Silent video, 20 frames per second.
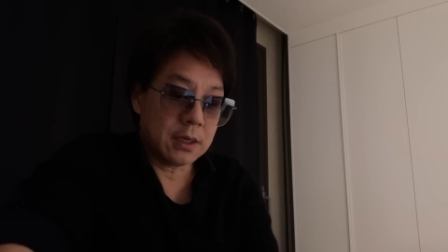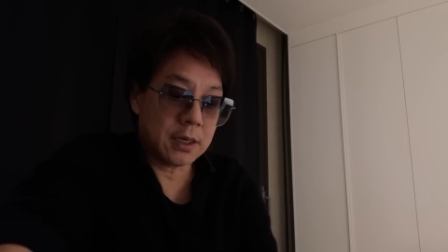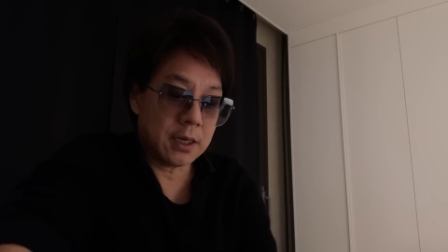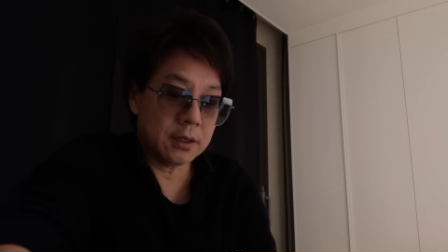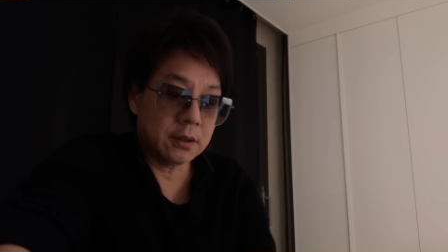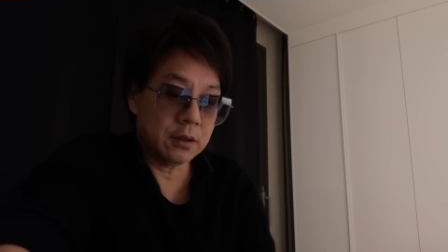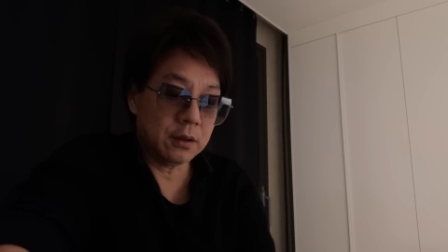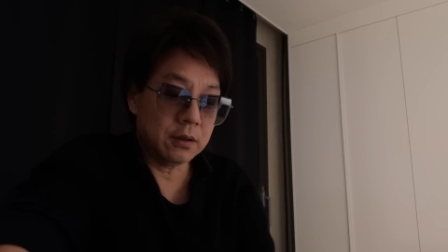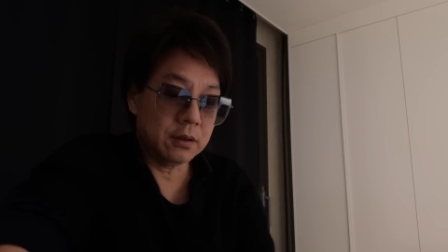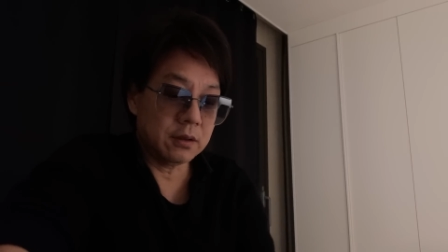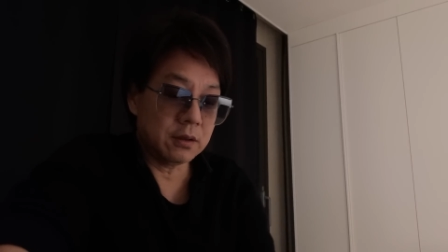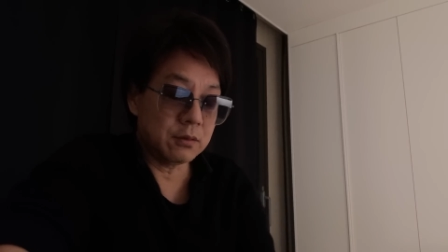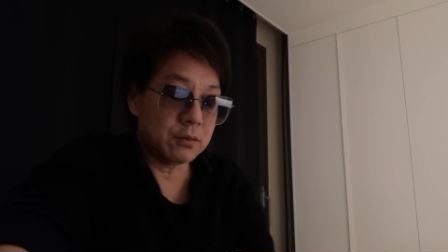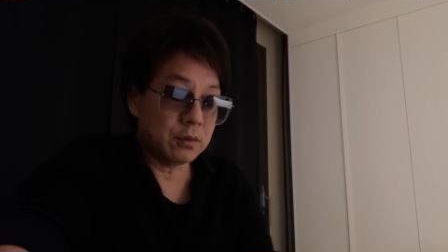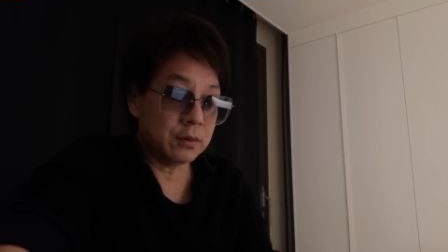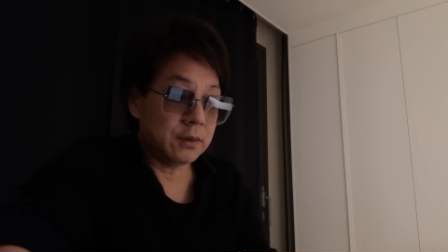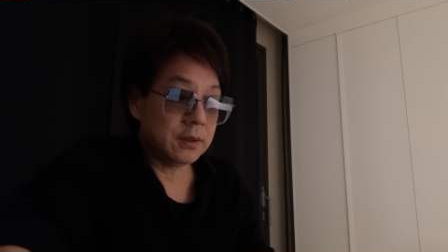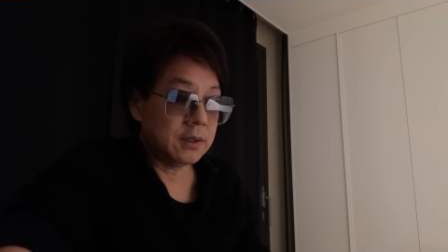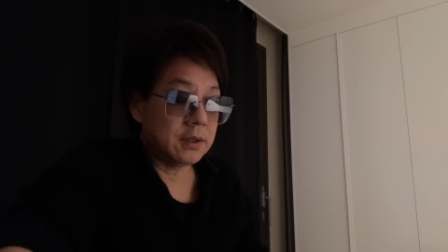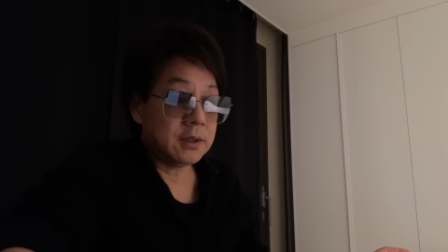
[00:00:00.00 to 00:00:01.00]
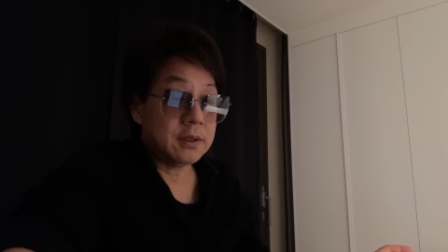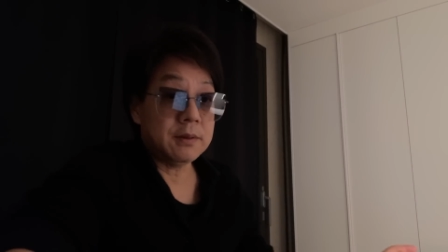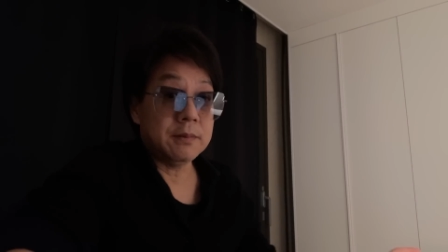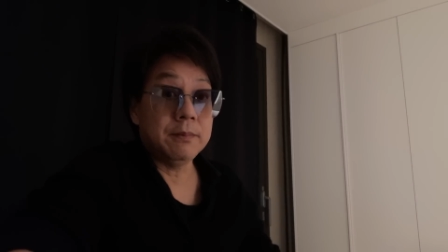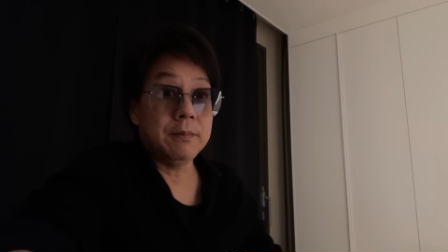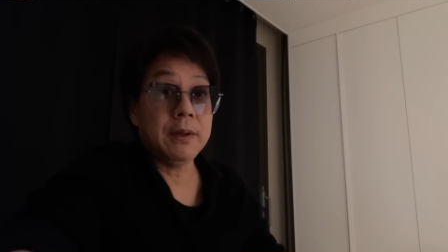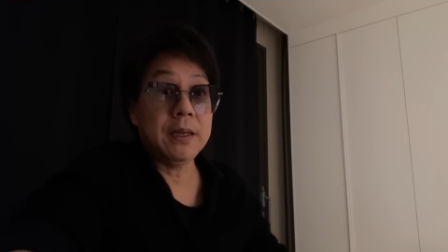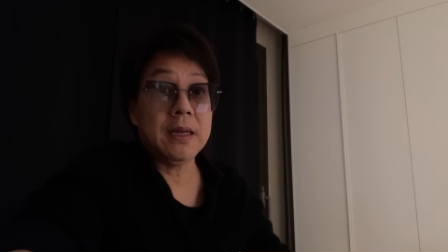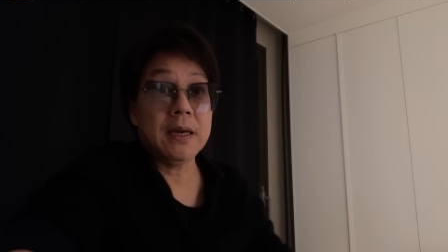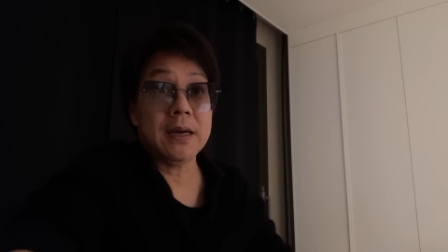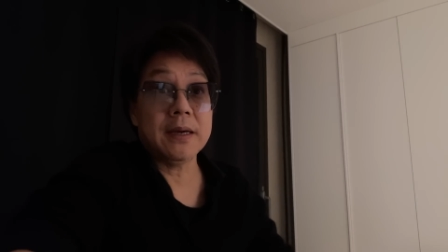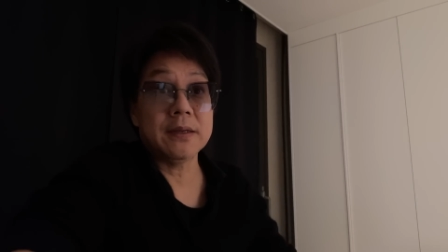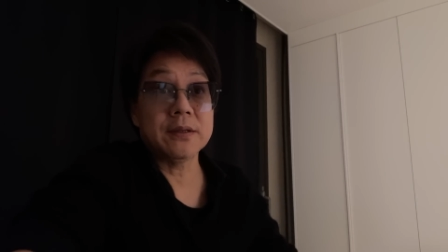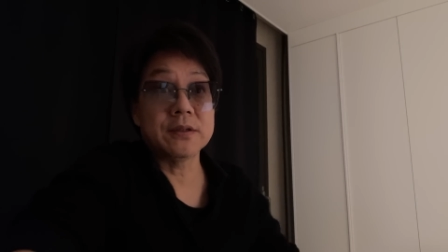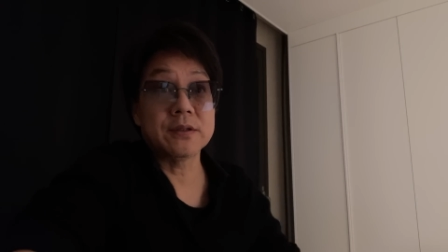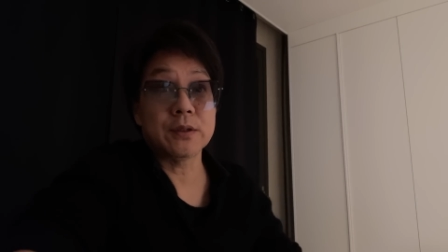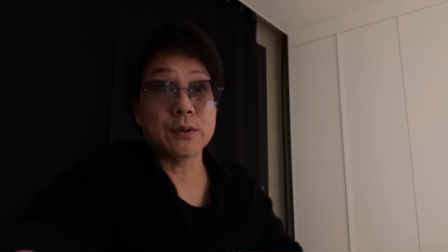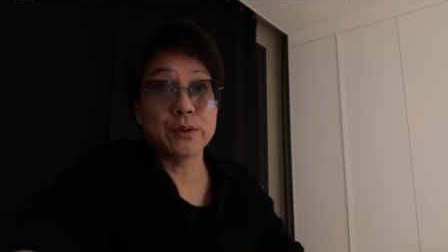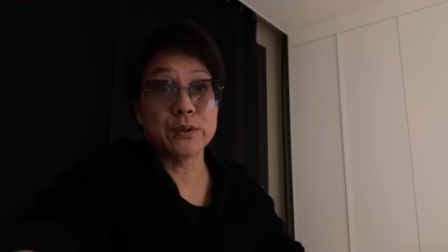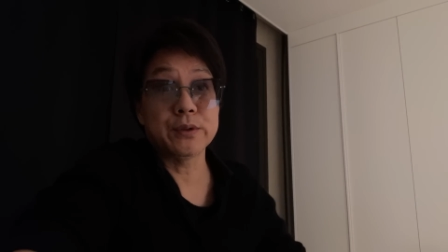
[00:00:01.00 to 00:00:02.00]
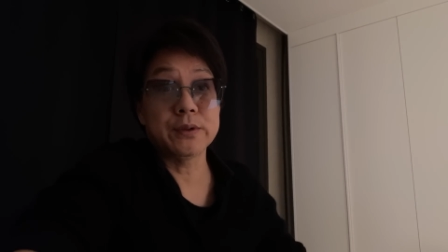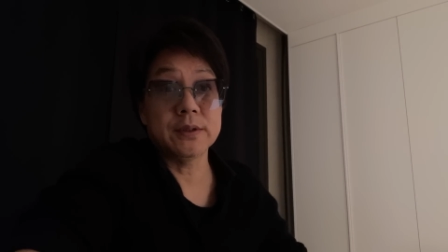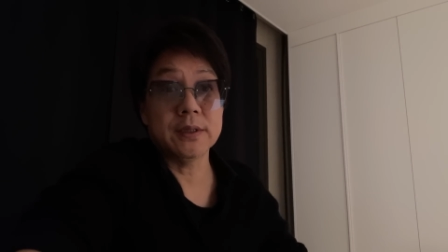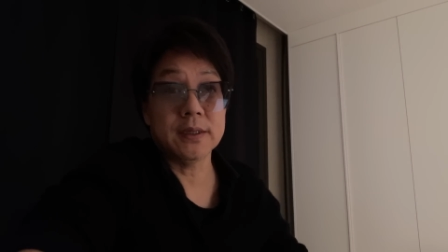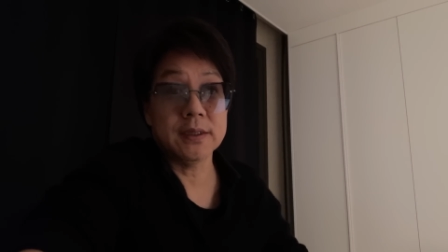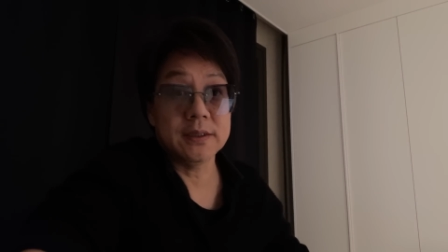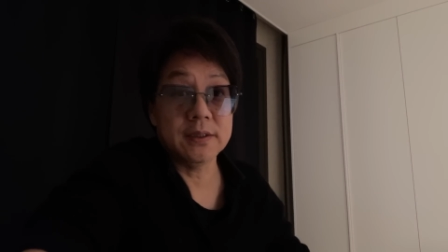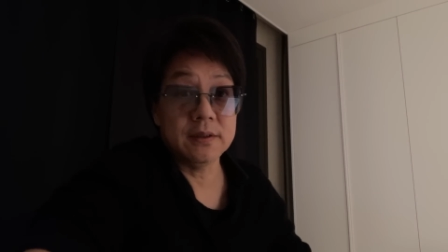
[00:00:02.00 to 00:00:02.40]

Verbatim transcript: 看到一个国内的很悲哀的消息啊，